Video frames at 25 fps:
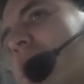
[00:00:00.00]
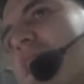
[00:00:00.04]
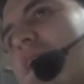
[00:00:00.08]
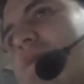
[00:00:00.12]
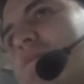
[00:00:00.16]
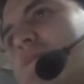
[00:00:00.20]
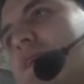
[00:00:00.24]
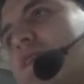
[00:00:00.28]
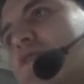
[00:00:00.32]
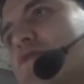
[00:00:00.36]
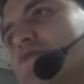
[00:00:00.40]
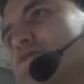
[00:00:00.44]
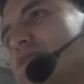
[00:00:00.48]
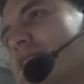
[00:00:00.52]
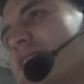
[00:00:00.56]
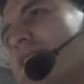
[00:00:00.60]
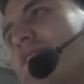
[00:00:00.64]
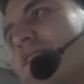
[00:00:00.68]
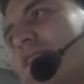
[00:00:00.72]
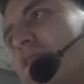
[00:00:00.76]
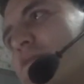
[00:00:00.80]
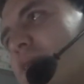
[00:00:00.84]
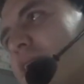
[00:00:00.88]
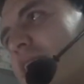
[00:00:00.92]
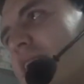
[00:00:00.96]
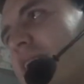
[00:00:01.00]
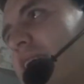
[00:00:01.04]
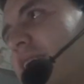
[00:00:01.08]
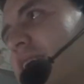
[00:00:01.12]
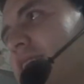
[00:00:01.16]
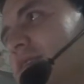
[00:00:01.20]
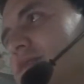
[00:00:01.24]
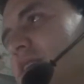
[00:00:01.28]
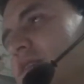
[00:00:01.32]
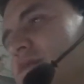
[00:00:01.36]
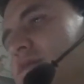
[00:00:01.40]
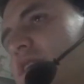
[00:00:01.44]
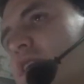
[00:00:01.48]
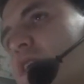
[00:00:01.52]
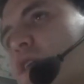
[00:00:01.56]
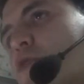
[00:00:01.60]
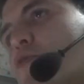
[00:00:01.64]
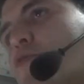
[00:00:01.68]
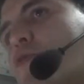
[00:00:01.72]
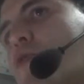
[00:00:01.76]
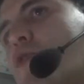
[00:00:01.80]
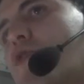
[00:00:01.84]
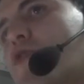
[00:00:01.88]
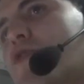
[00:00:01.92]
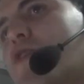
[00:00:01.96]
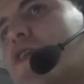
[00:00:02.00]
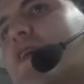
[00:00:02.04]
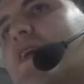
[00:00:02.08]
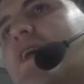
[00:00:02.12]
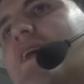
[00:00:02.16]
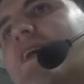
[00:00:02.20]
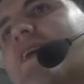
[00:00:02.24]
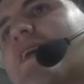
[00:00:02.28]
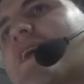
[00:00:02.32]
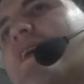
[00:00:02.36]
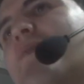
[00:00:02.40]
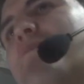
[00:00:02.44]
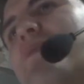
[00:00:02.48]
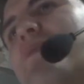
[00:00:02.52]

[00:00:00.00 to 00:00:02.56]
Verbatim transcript: caminos. Henry Vaca quizás era el jugador que